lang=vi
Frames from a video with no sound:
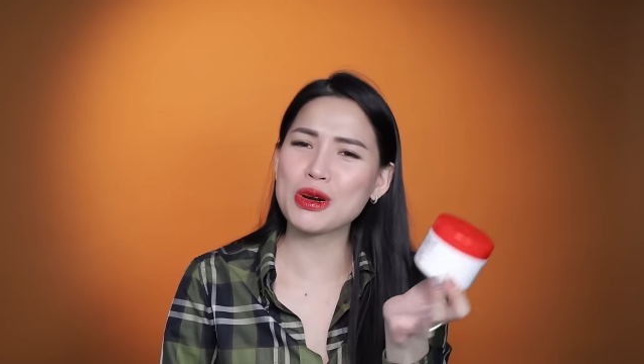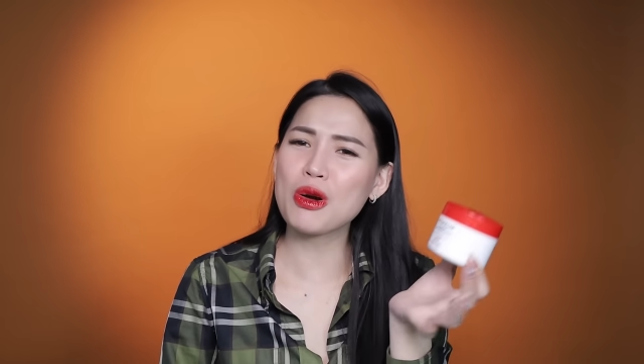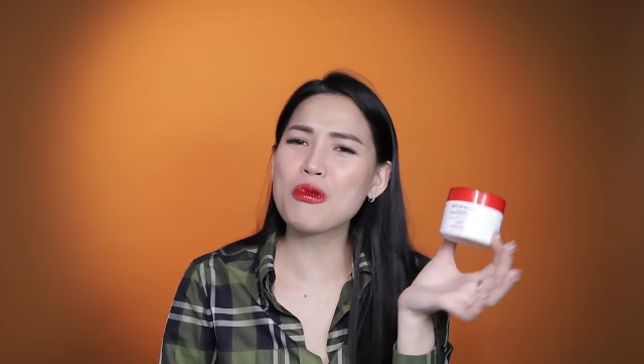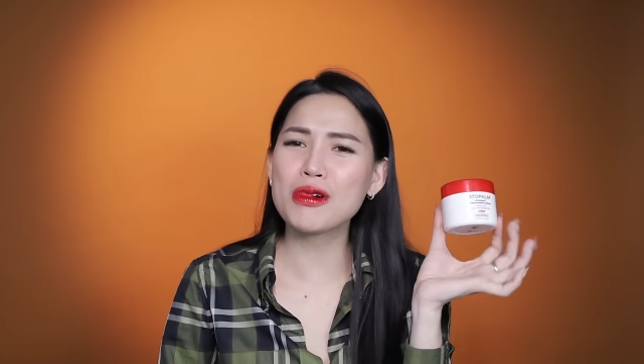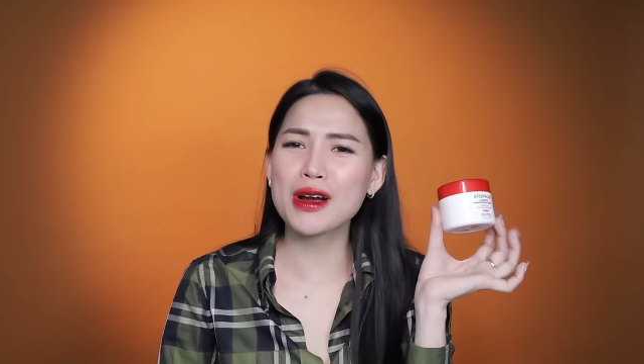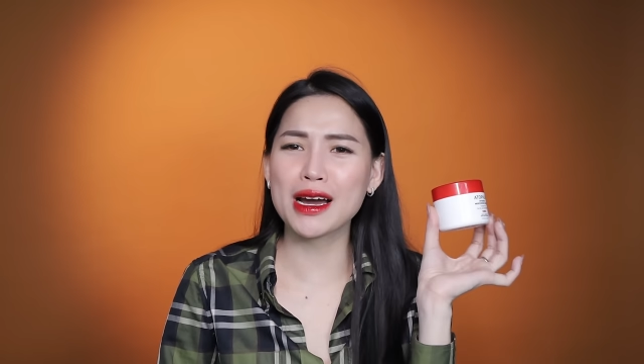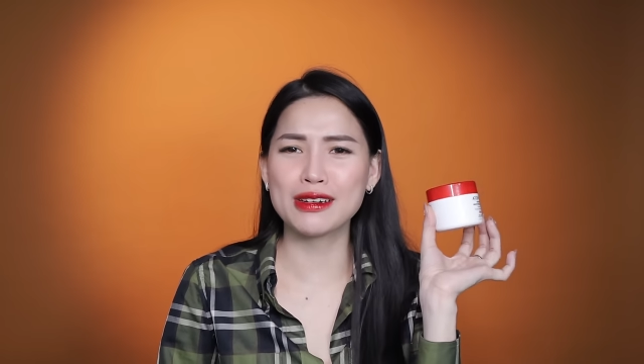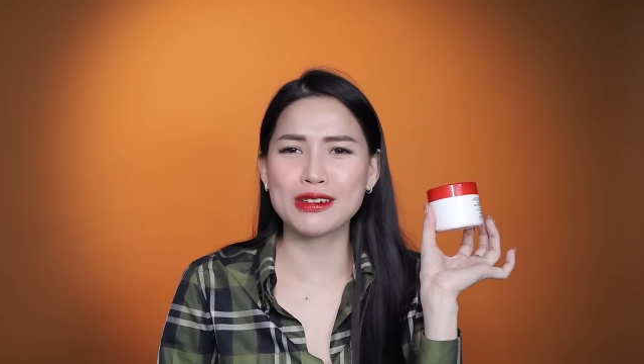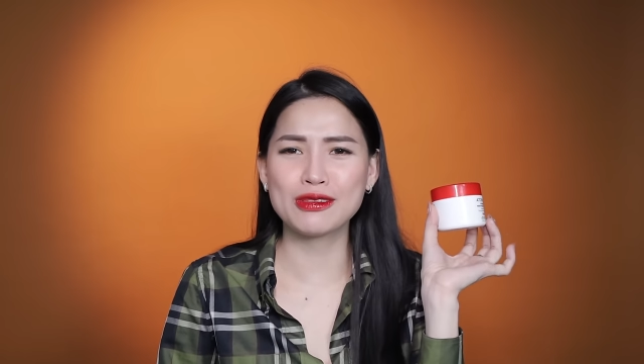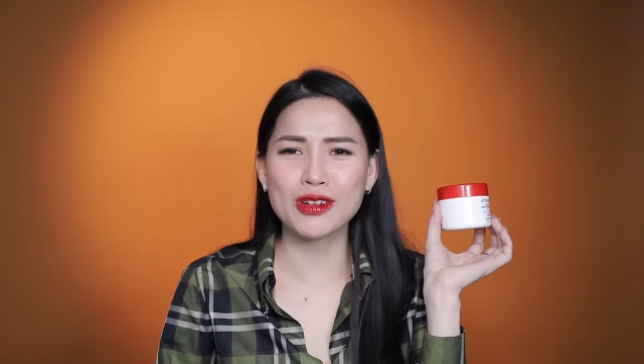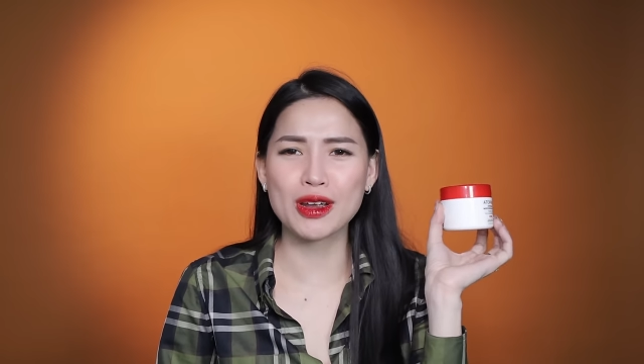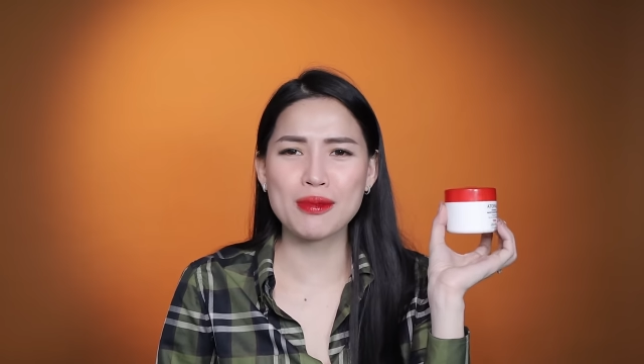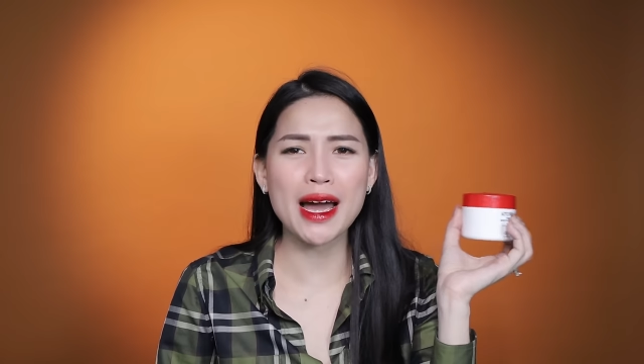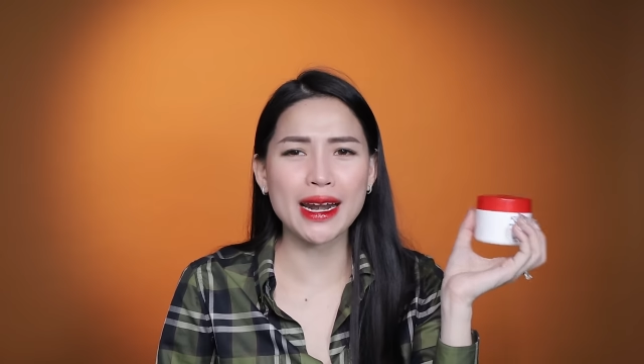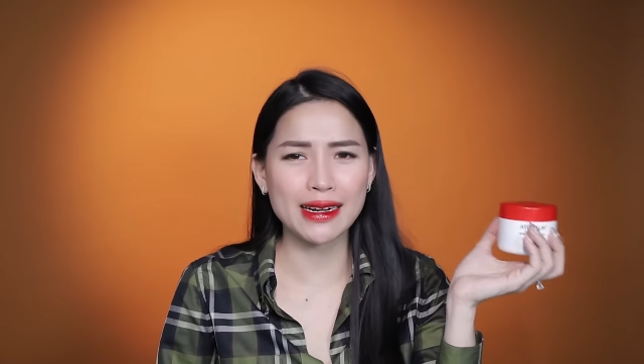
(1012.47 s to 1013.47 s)
không cần
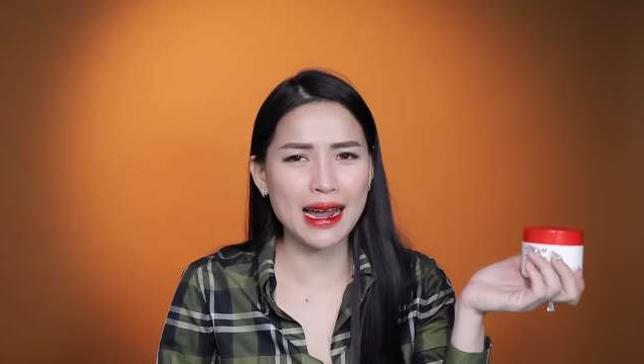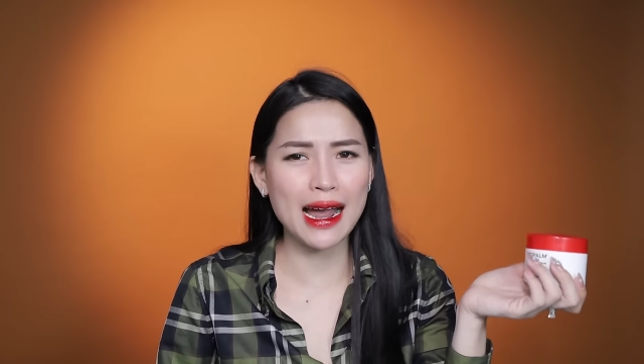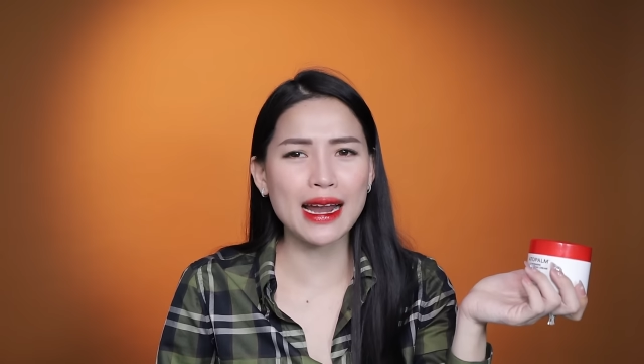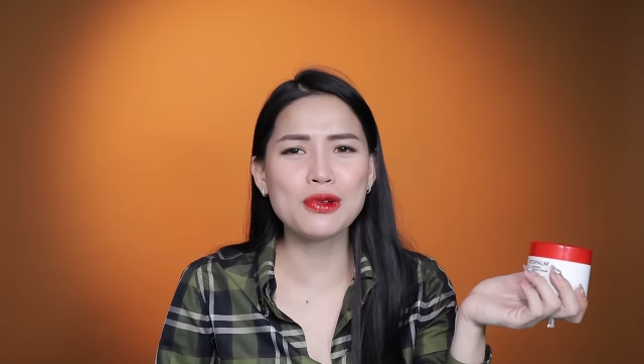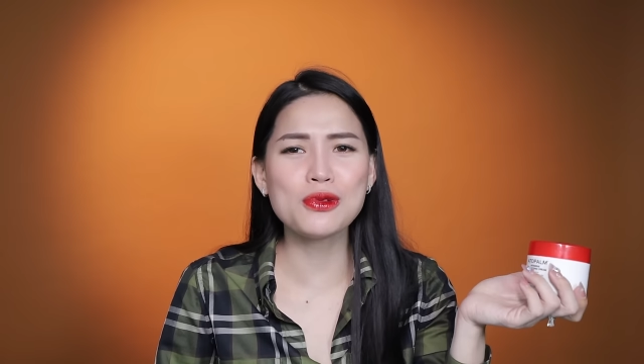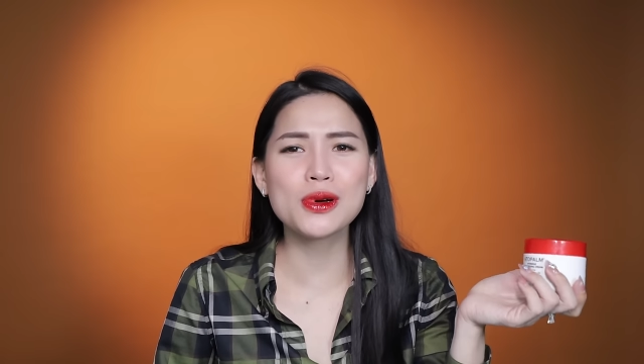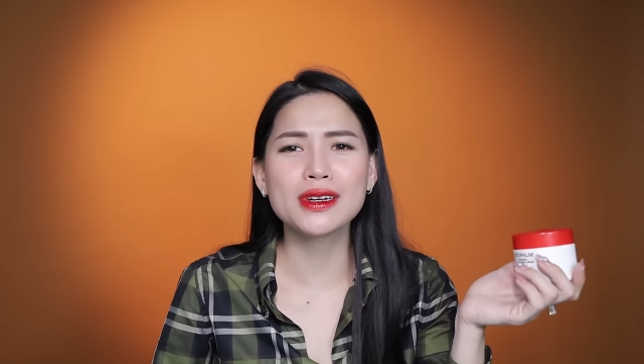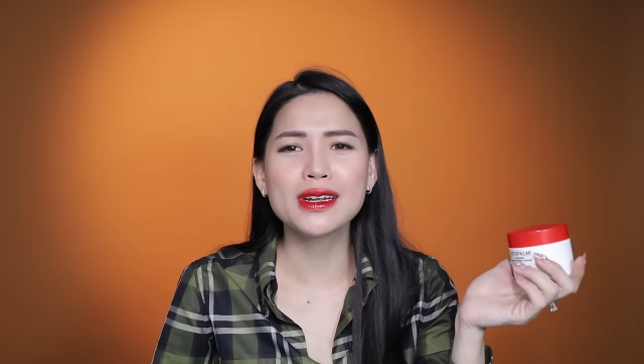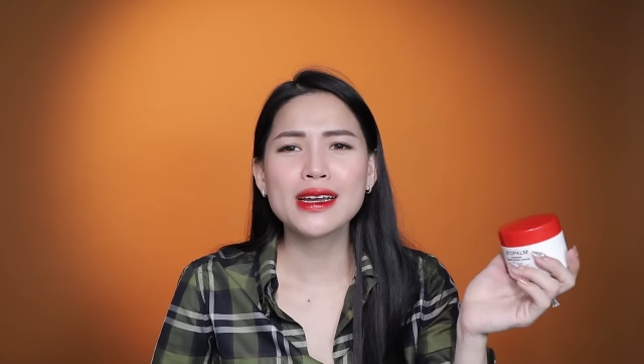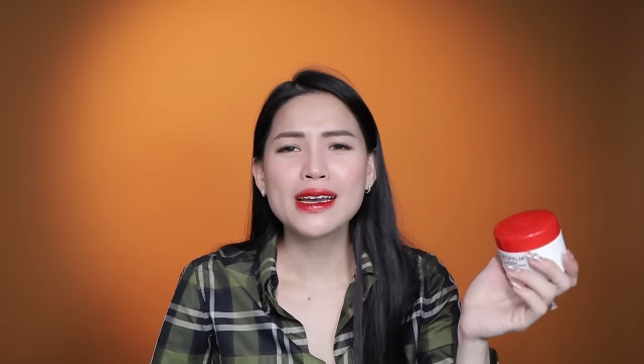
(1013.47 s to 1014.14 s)
phải bàn cãi luôn.